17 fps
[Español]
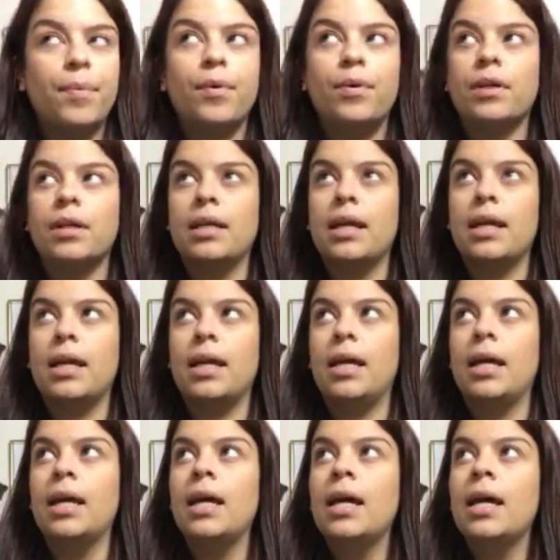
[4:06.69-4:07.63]

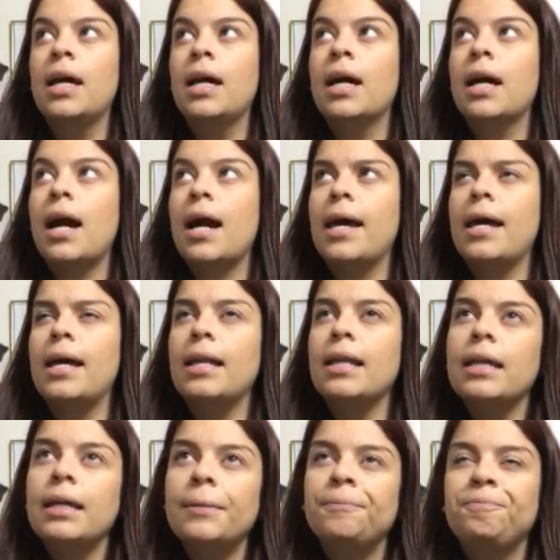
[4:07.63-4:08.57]
porque
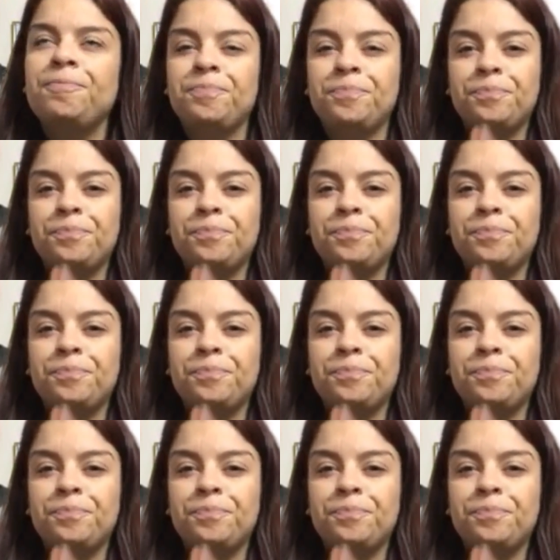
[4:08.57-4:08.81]
Kaeli